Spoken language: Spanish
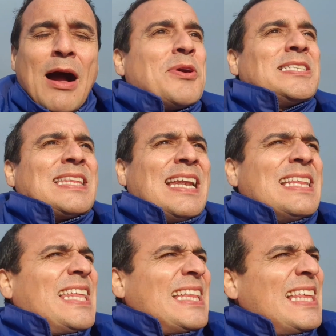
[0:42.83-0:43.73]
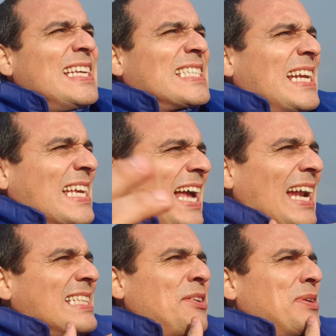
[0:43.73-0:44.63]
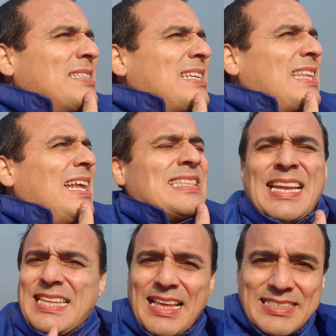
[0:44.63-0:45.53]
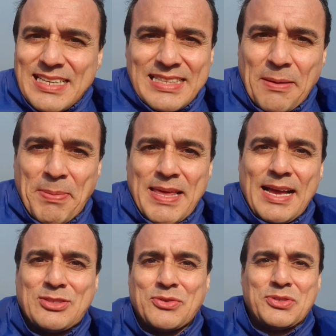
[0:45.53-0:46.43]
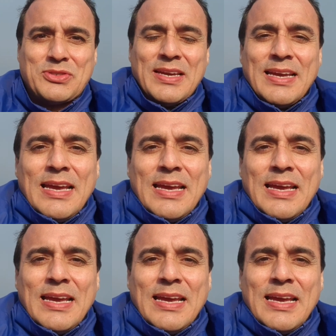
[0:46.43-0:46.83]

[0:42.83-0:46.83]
Aunque Satanás trate de acercarte, aunque Satanás trate de hacerte pedazos,